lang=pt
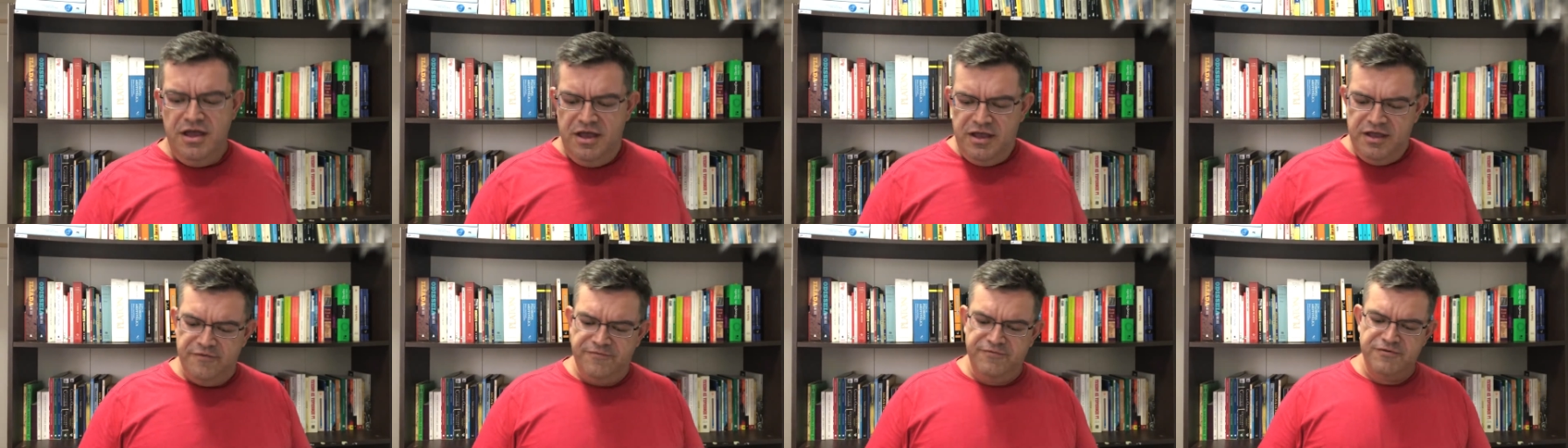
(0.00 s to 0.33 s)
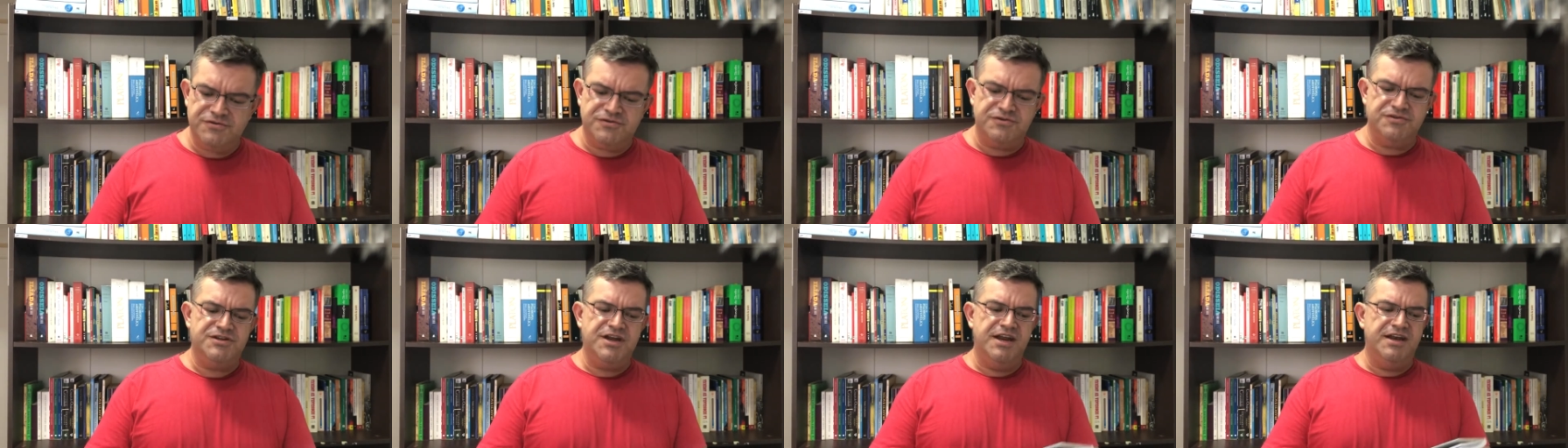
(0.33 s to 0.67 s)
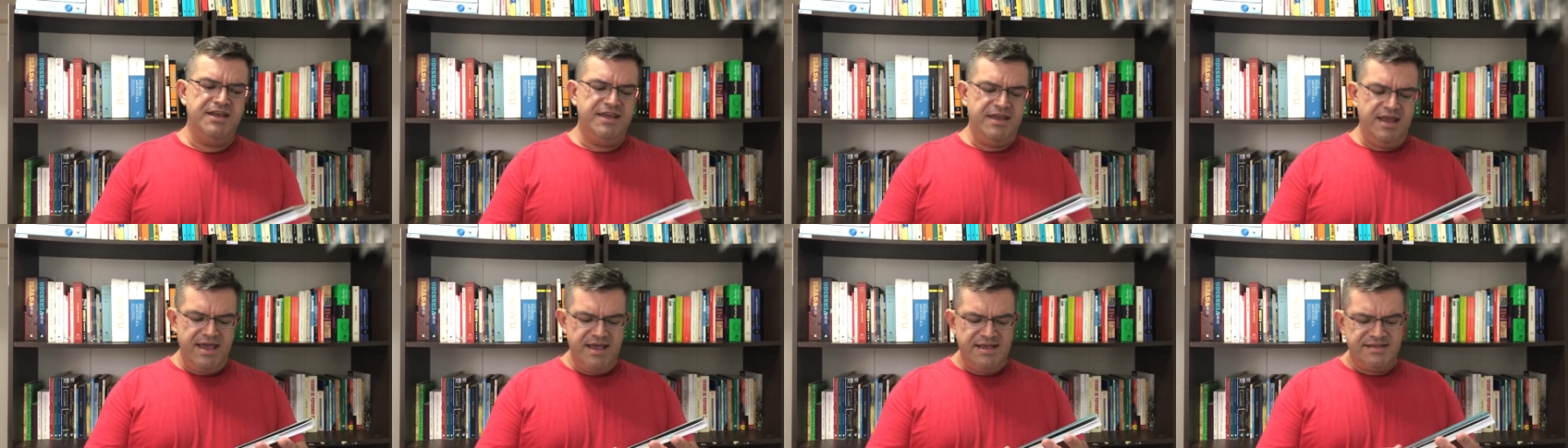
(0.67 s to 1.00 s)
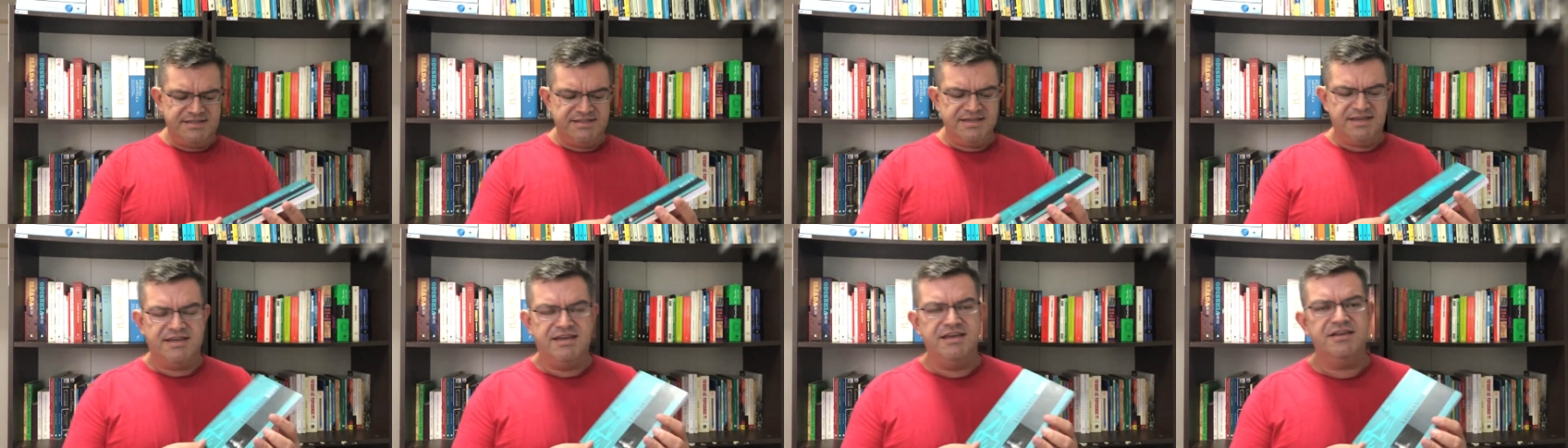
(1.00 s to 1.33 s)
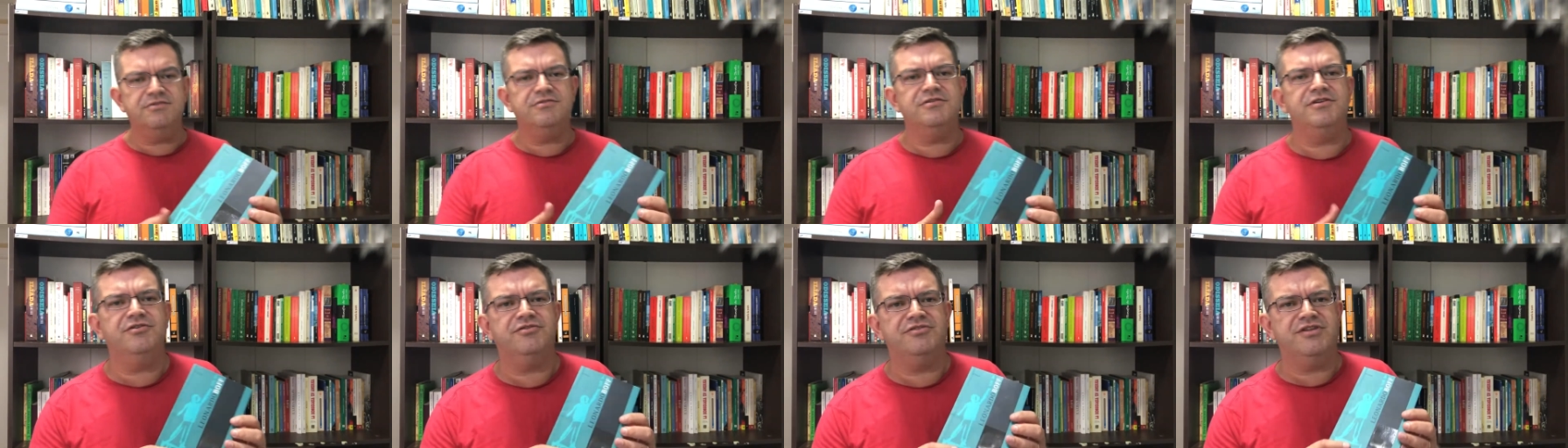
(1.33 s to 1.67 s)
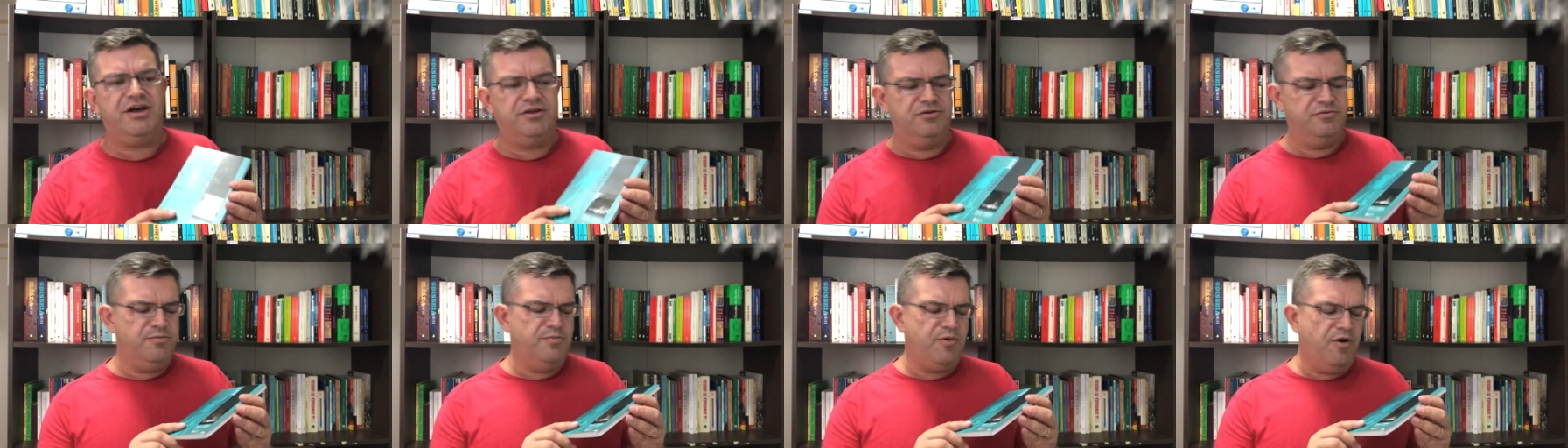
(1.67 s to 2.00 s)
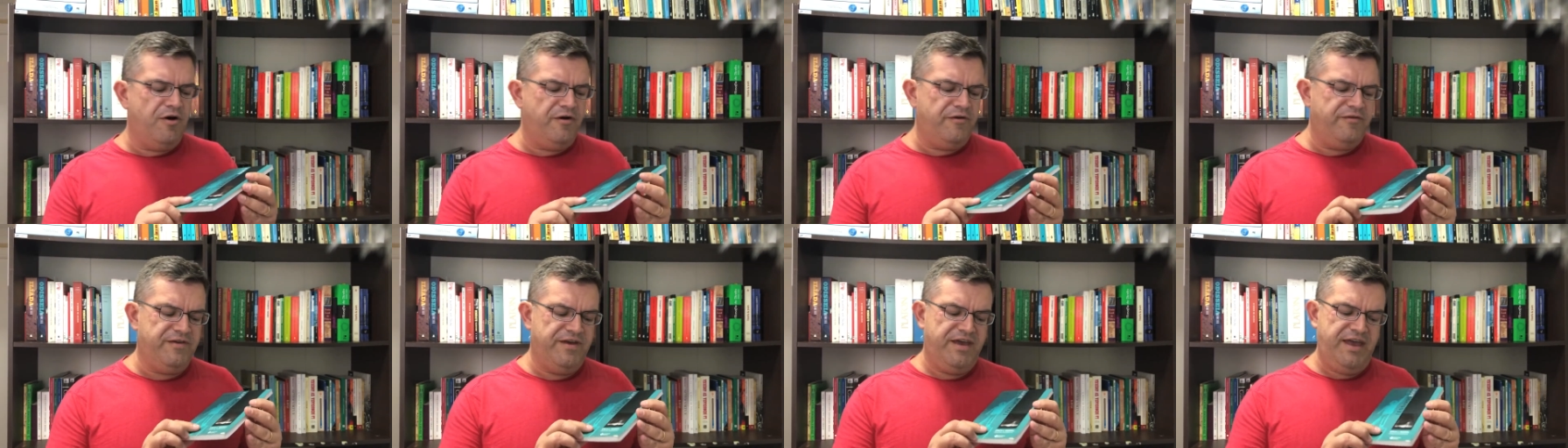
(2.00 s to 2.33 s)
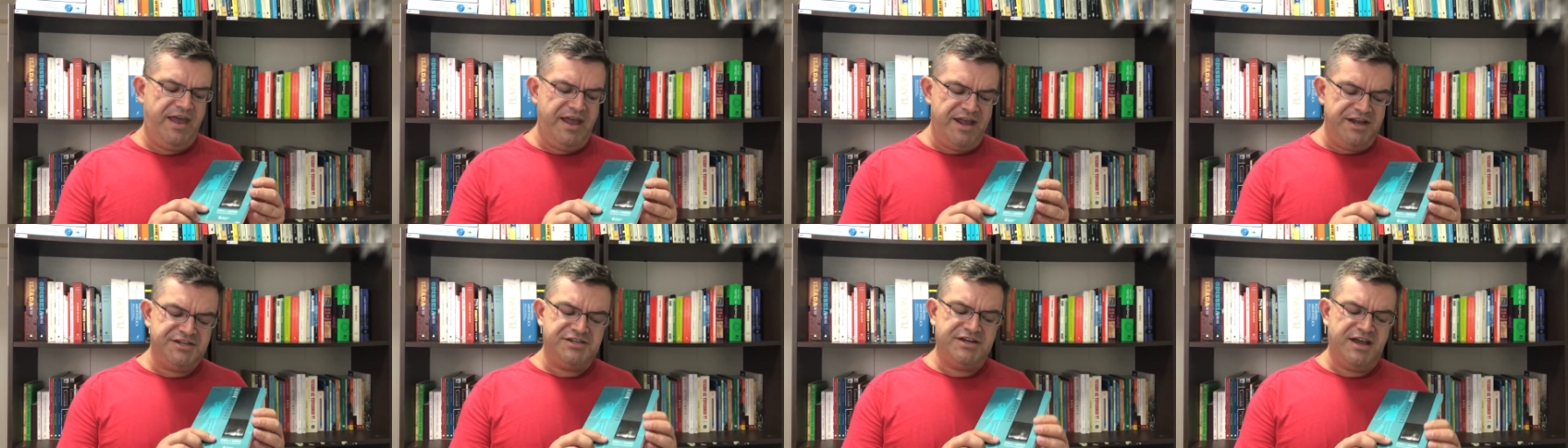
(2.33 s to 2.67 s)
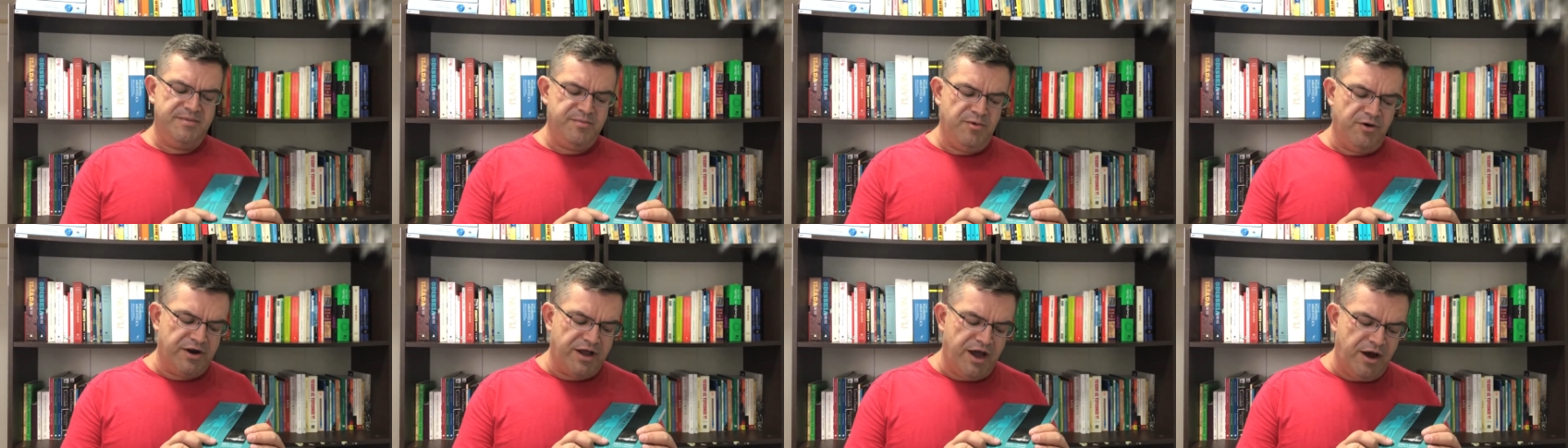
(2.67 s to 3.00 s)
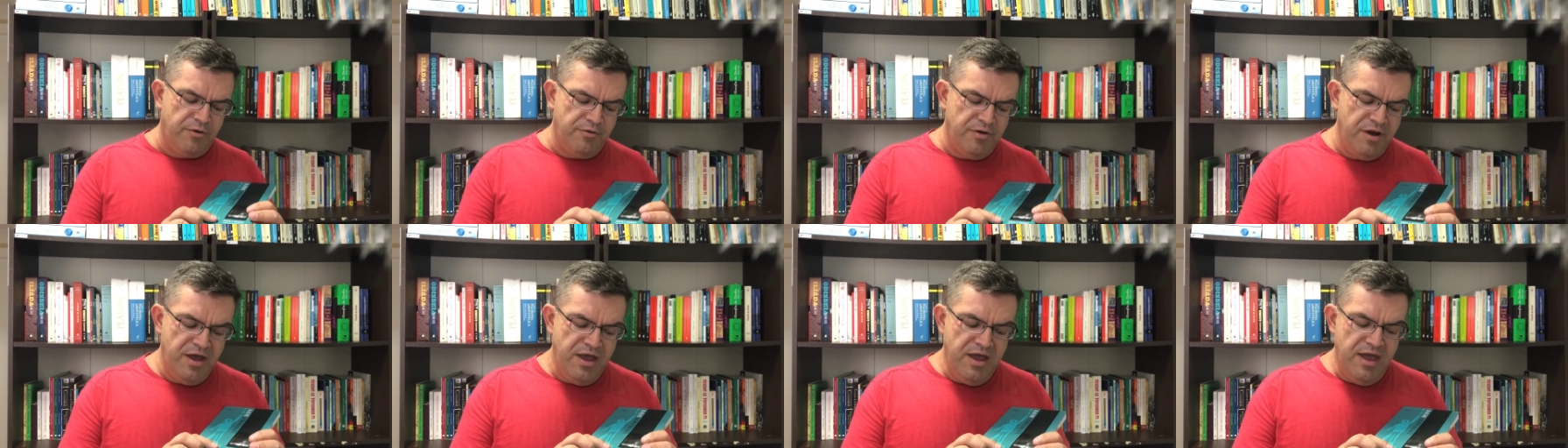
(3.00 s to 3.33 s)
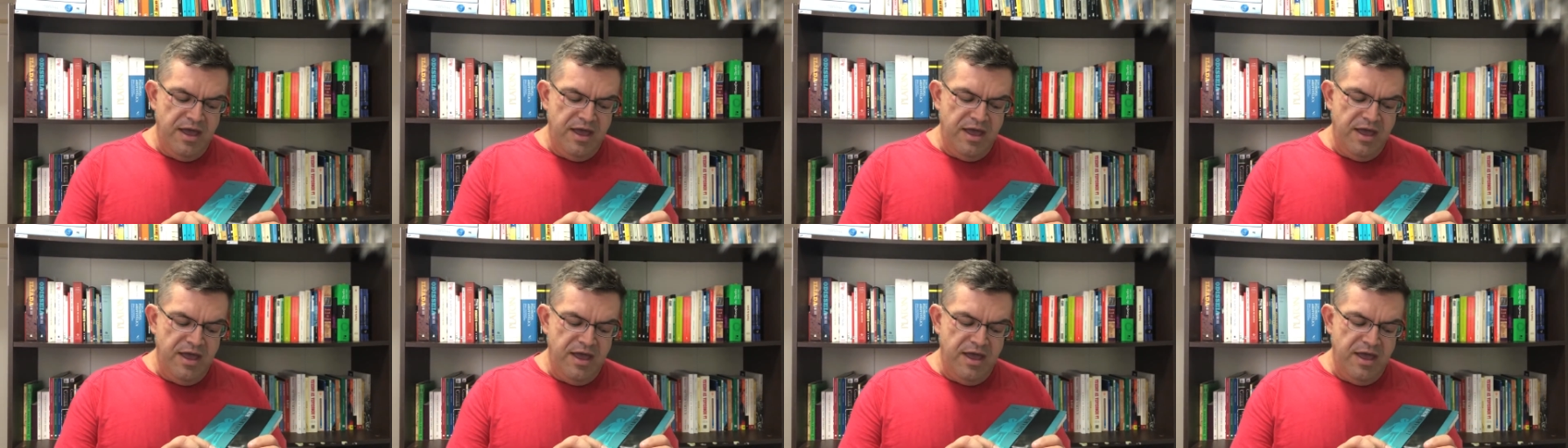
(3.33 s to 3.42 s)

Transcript: eu vou sugerir esse aqui do Leonardo Boff, Ética e Moral,